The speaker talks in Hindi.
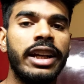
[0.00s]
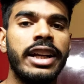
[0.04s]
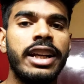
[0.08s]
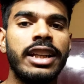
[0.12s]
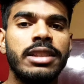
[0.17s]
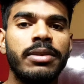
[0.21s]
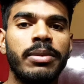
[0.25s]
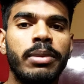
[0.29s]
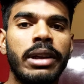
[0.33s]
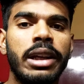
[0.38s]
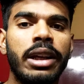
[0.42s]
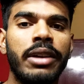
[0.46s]
इट
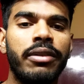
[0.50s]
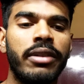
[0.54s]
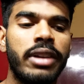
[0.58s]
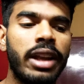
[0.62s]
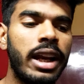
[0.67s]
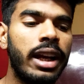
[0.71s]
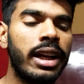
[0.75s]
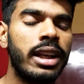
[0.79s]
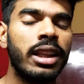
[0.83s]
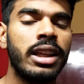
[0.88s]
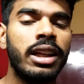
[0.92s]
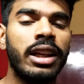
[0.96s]
इज बिलीव
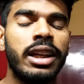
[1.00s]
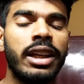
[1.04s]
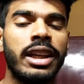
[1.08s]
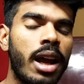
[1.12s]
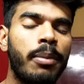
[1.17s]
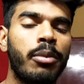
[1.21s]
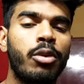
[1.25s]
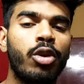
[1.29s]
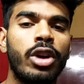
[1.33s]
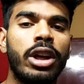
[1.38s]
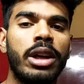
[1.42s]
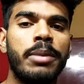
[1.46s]
दैट अगर
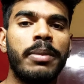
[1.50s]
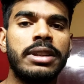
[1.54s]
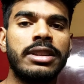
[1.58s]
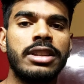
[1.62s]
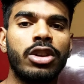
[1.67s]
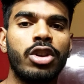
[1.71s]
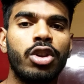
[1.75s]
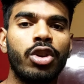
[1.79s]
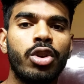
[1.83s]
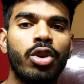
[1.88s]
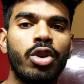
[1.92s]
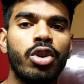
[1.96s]
आपको एक
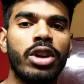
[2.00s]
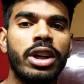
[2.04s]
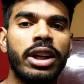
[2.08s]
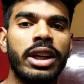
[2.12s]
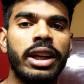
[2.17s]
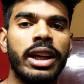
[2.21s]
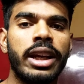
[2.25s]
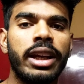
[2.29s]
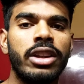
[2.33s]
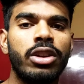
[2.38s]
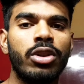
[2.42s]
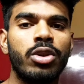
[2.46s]
मसल को ग्रो
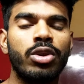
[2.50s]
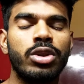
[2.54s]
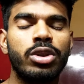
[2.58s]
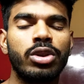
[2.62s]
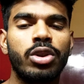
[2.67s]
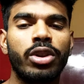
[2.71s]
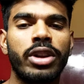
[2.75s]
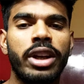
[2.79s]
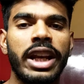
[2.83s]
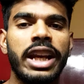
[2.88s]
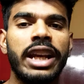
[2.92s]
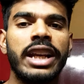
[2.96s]
करना है तो
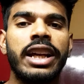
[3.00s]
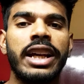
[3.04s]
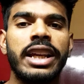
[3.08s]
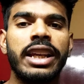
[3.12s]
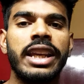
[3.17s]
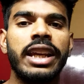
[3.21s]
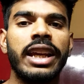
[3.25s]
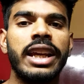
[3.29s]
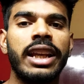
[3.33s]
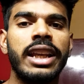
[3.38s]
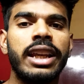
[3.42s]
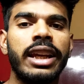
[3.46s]
उसको ट्रेन
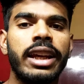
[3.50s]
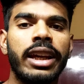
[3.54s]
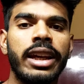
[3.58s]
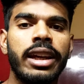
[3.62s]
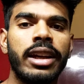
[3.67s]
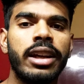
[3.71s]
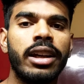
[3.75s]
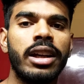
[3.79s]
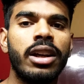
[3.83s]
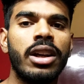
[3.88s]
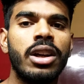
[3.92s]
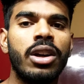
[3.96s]
करने के लिए